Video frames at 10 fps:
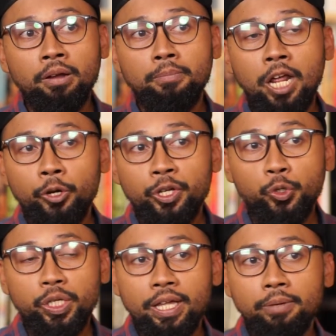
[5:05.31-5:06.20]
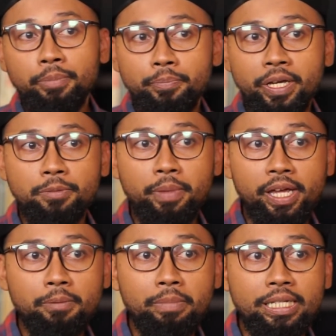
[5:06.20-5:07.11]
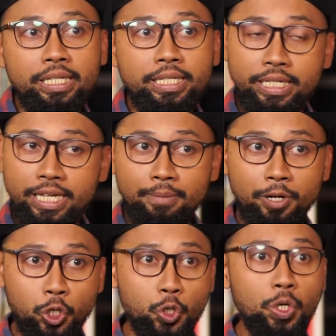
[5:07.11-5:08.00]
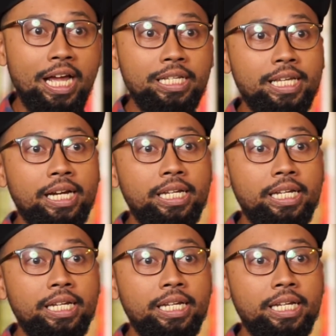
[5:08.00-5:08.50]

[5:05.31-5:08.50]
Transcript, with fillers: Melalui cuitan mimpi SB yang berisi sinyal mendukung Ganjar